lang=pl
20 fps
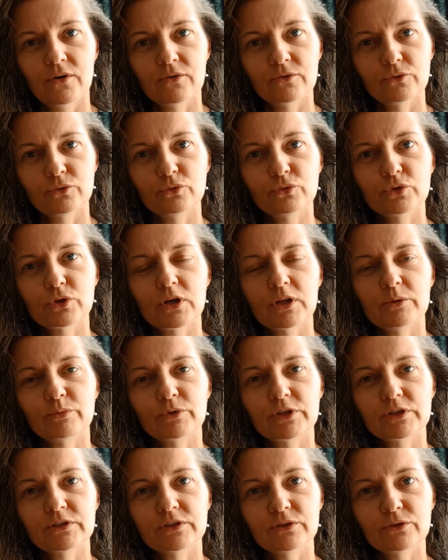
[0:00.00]
dużo
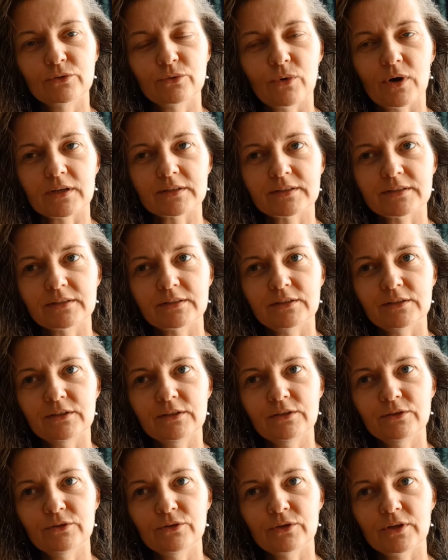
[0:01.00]
lepszej
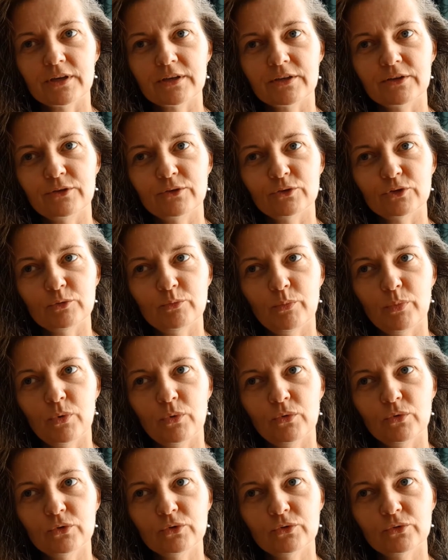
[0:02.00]
sytuacji, do jakiegoś
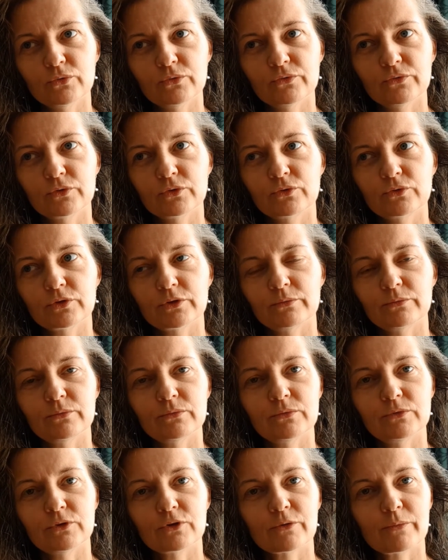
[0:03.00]
punktu, w
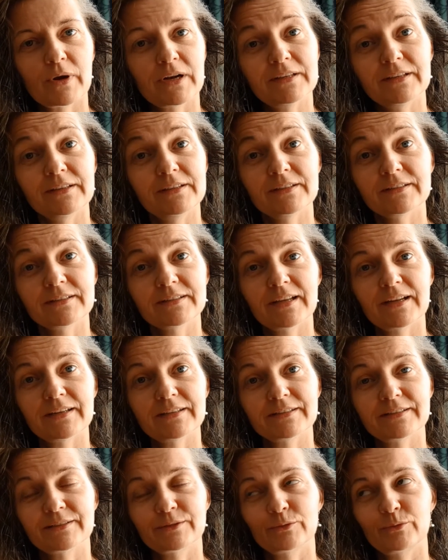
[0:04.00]
którym normalnie nie
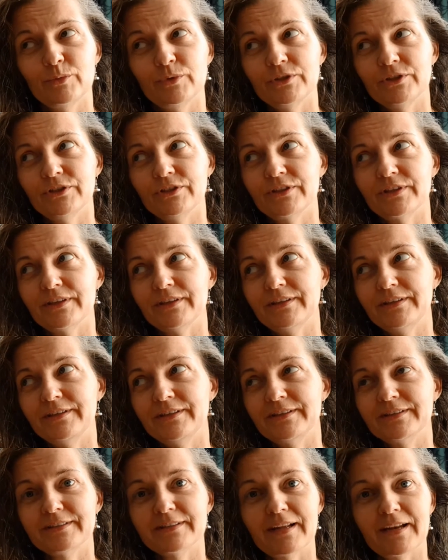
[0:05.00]
znalazłbyś się i
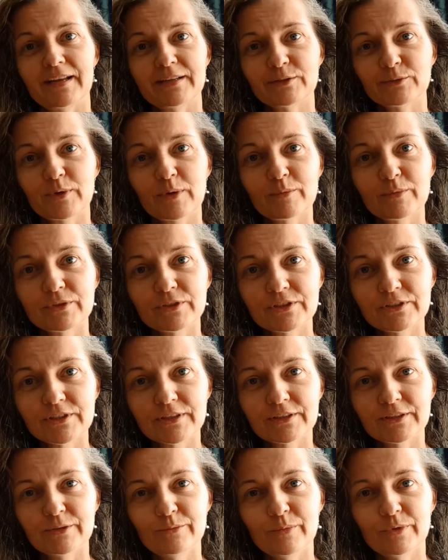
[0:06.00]
nie znalazłabyś się,
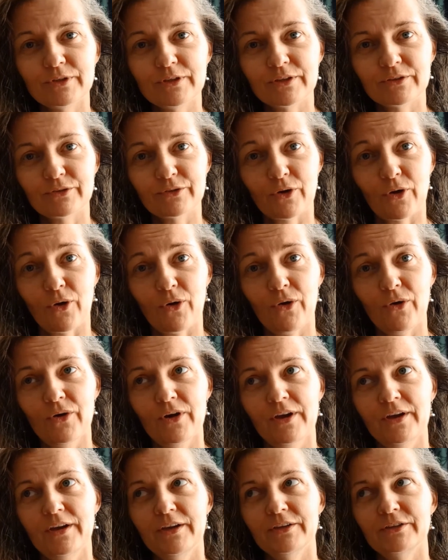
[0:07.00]
gdyby nie to,
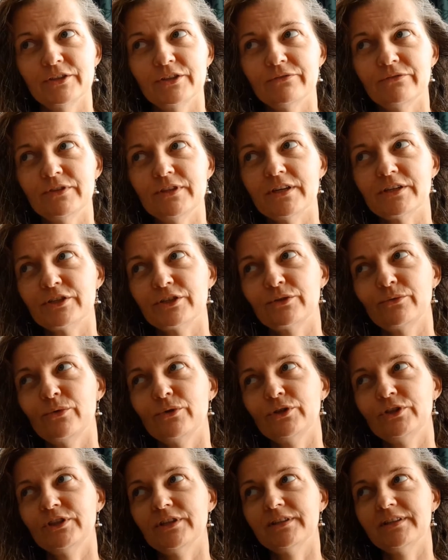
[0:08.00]
że
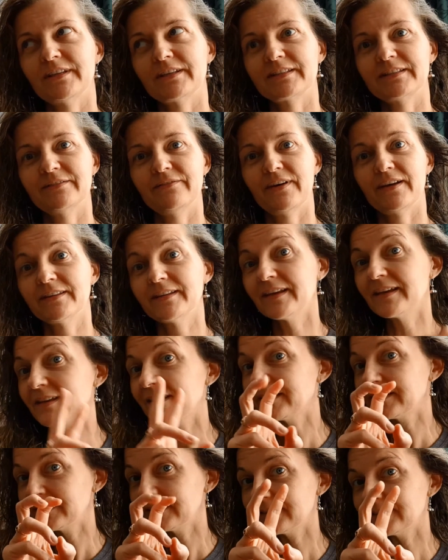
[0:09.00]
wydarzyło się tak zwane
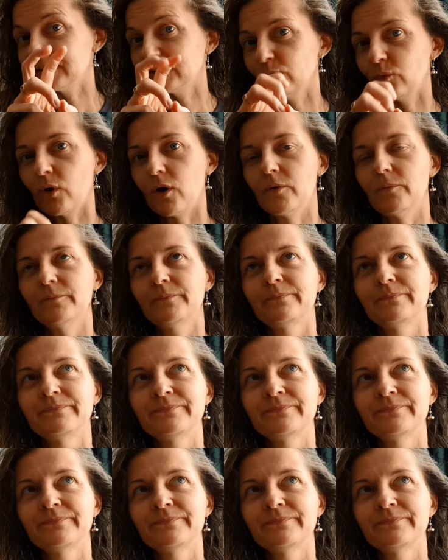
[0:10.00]
zło.